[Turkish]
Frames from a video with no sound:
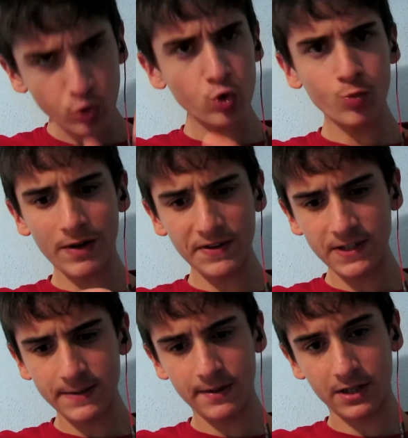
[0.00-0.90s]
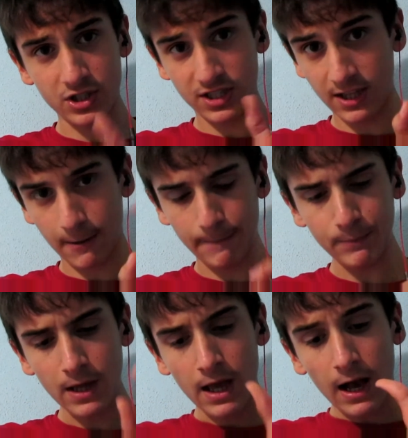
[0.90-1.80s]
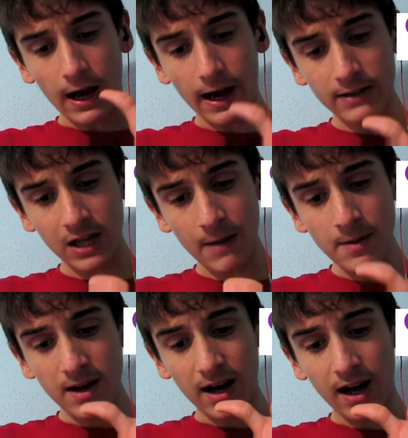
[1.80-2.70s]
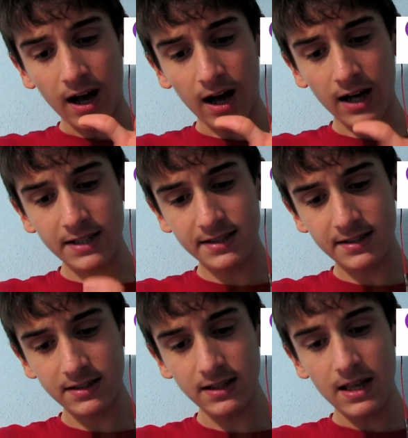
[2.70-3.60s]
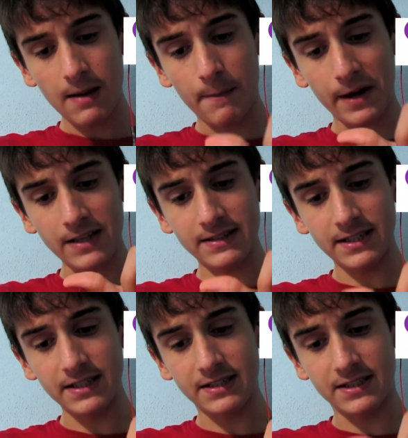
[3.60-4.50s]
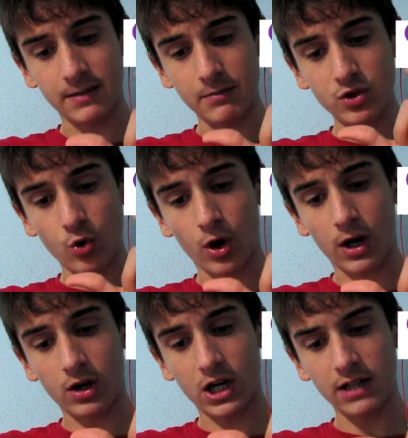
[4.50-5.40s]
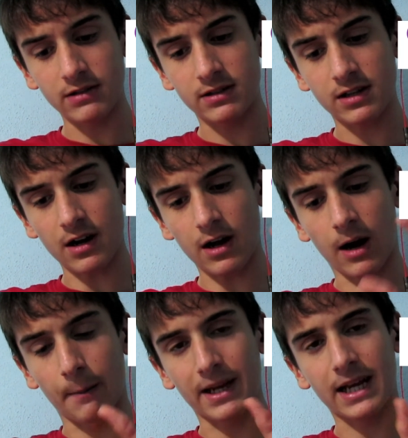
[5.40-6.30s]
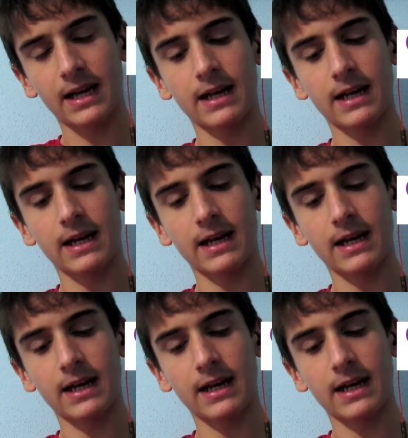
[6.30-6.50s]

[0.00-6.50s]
yorumu anladınız bakın çıktı hemen. Adam Hasan pençeyiz çıkmış o kadar amık.